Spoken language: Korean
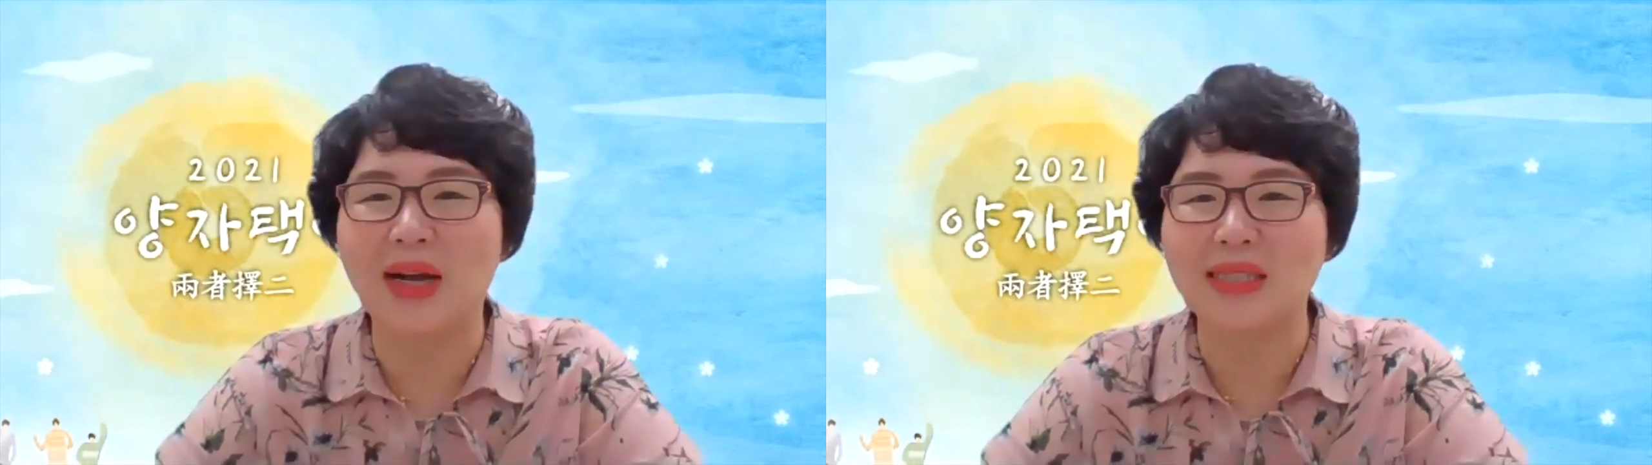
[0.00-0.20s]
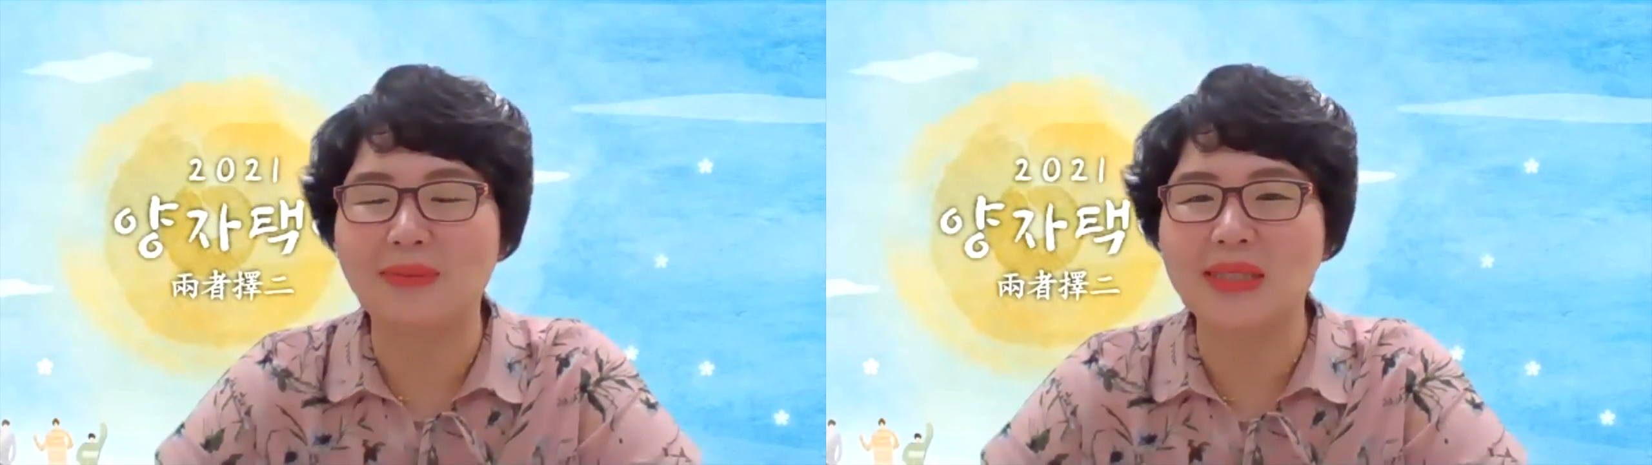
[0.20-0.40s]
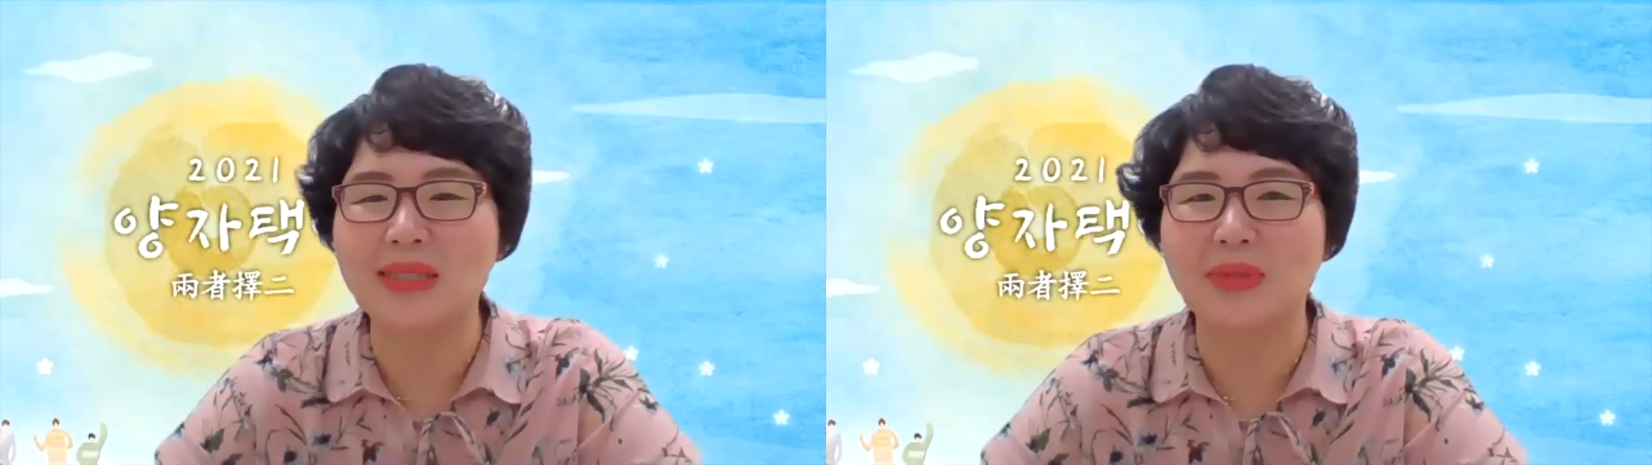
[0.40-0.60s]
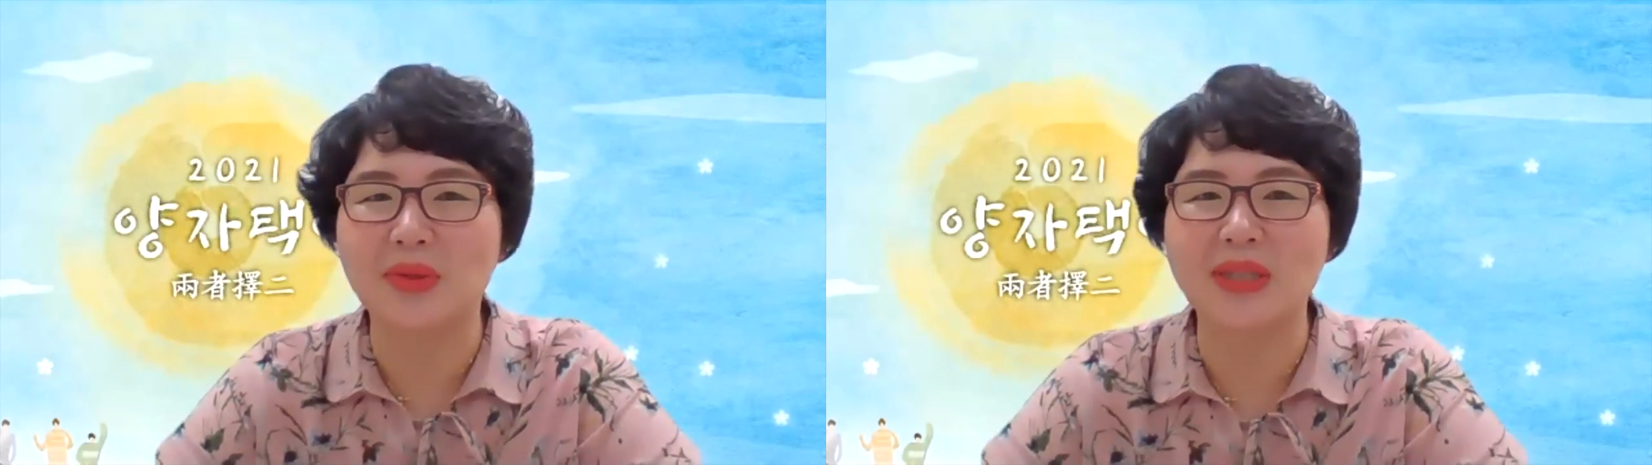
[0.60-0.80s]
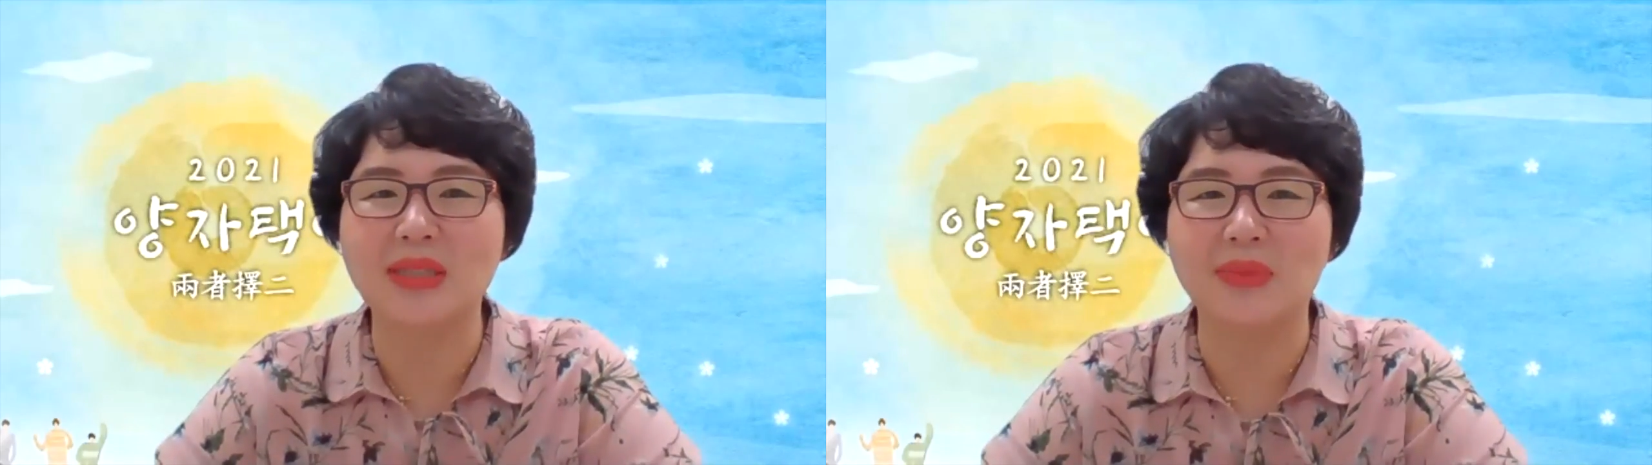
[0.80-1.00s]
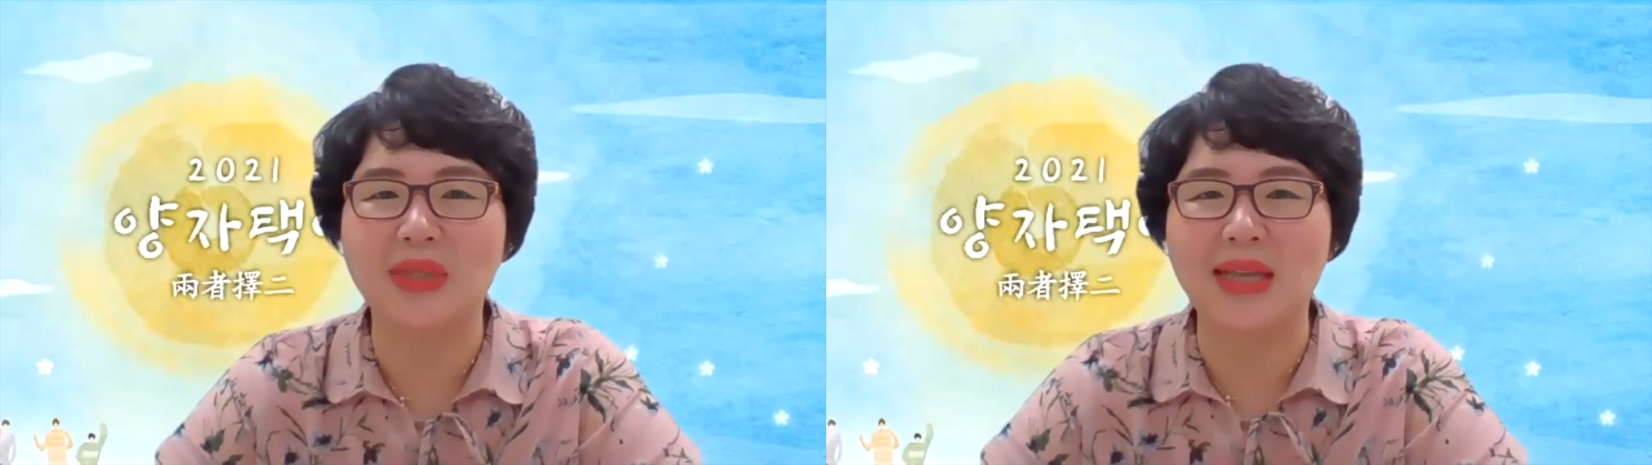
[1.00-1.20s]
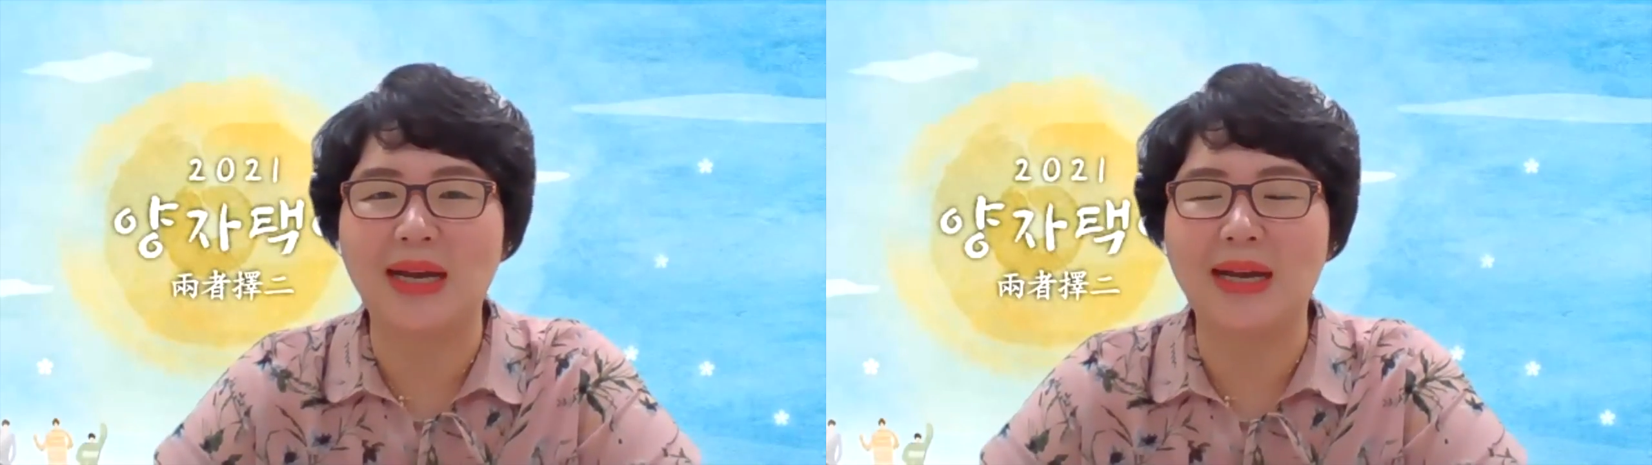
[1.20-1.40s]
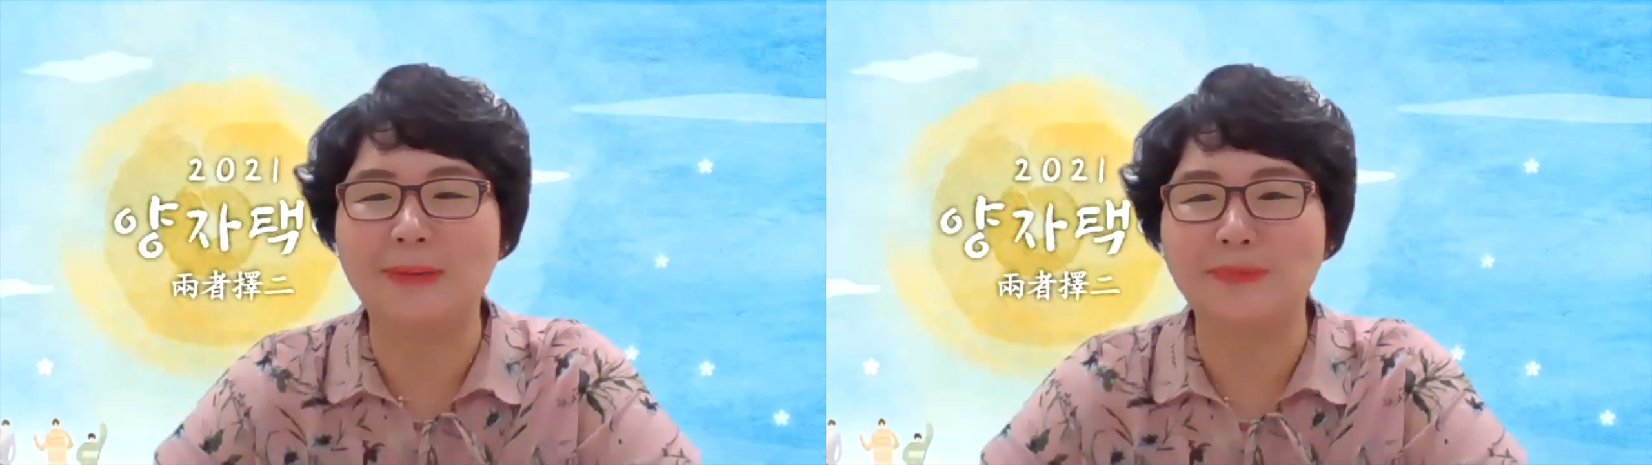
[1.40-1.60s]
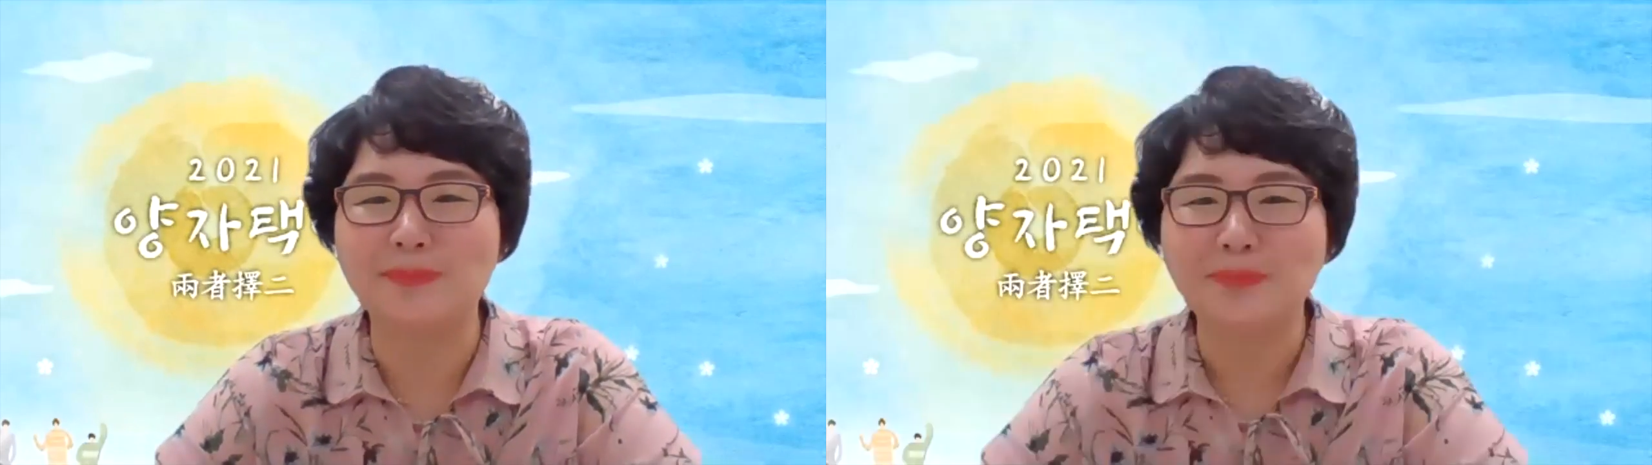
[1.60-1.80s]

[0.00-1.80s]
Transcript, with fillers: 가져봤으면 좋겠습니다.